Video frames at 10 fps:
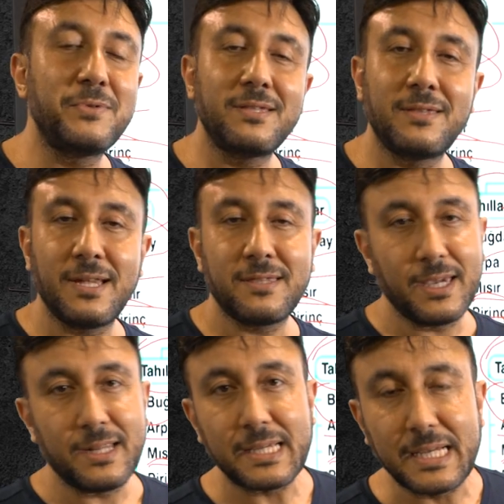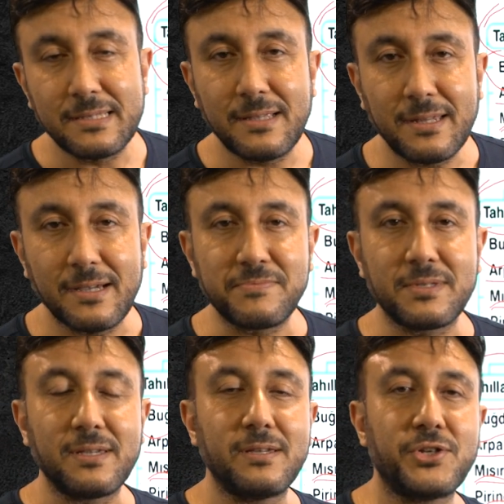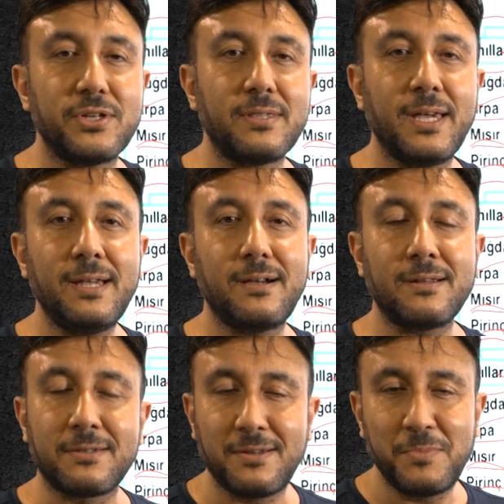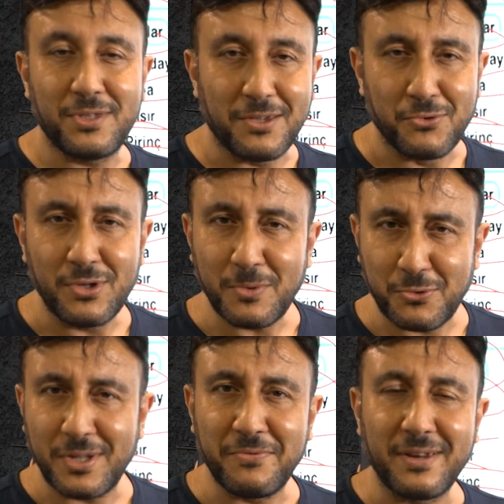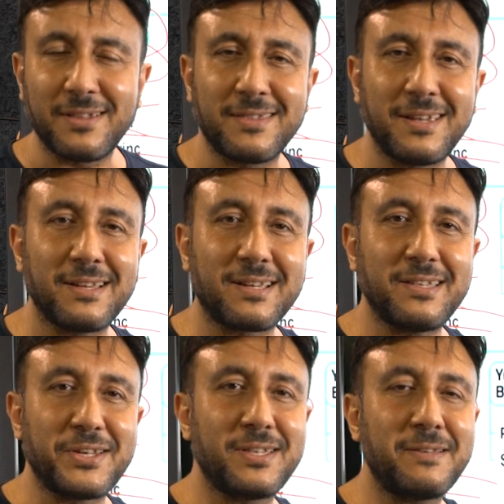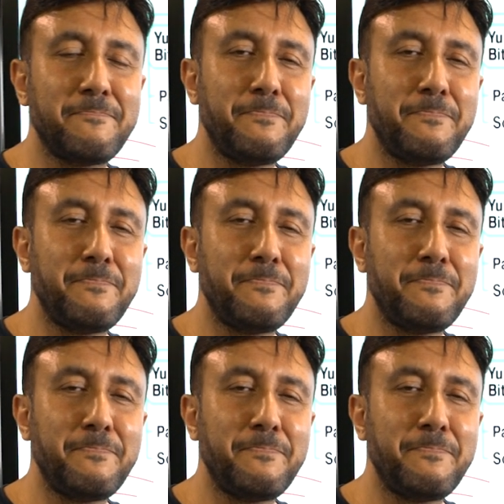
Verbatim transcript: E bir de diyet genelde kadınlar yaptığı için de ara sıra biz de yiyoruz ama güzel fena da değil arkadaşlar.